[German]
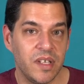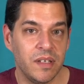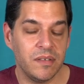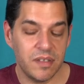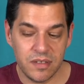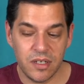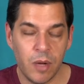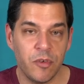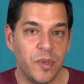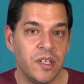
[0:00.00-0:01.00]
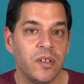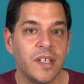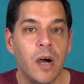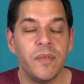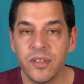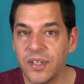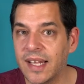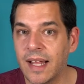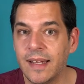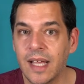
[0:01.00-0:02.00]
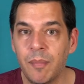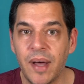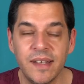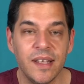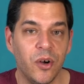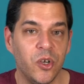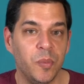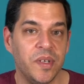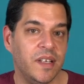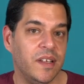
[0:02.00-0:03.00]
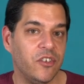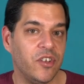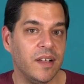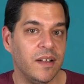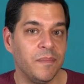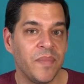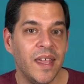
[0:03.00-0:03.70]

Denn äh, da kommen wir später noch drauf, es ist eine kleine Kampagne auch noch mit in der Schachtel.